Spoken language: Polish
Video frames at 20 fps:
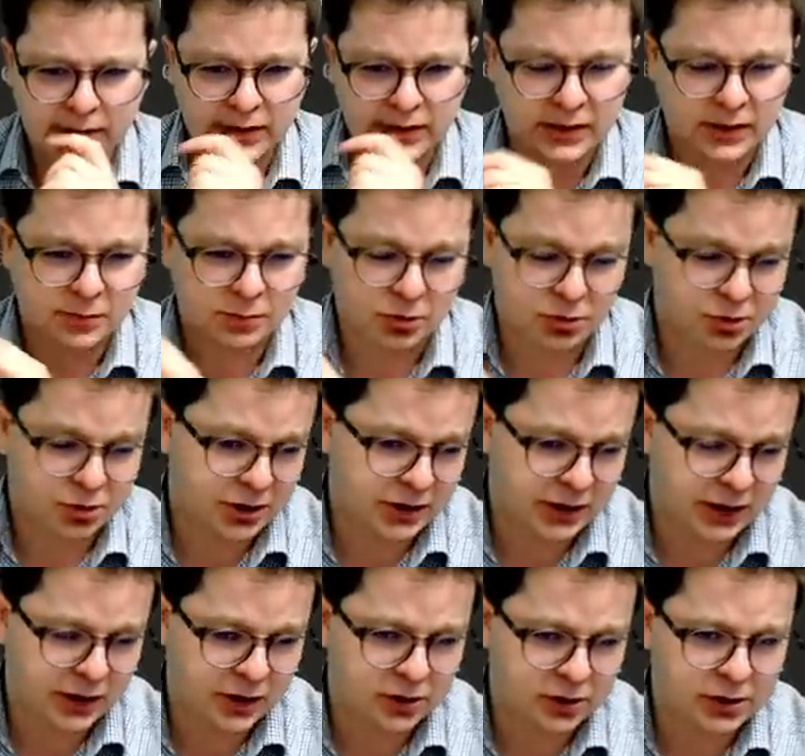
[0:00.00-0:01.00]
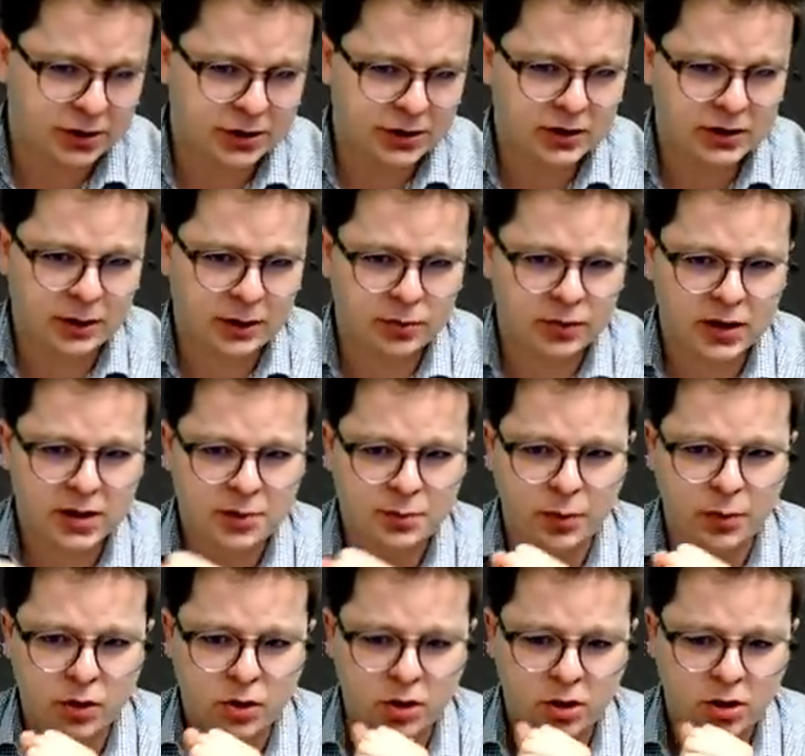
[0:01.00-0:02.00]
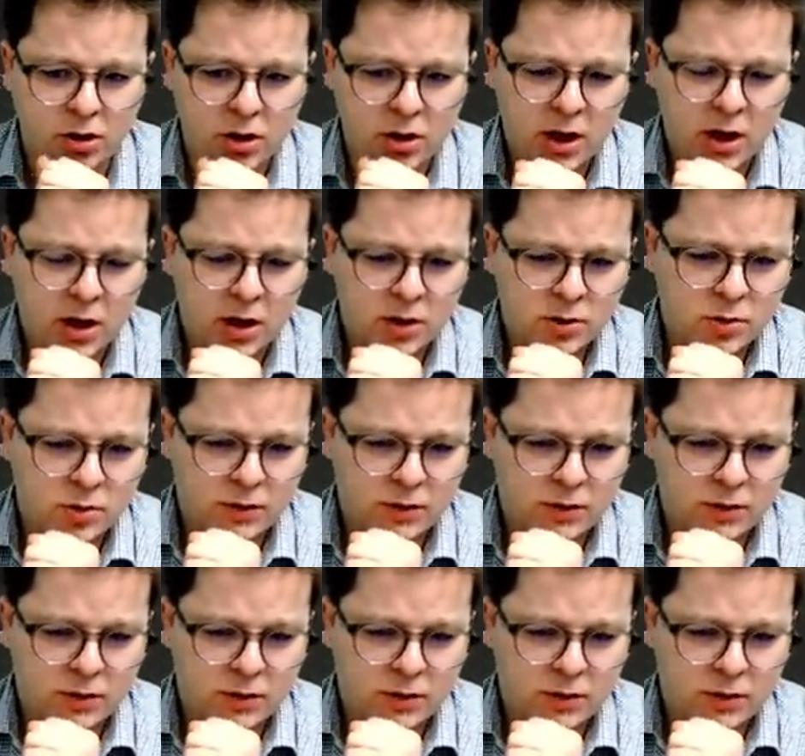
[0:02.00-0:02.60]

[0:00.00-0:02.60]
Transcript: E, może ta jego decyzja była spoko, z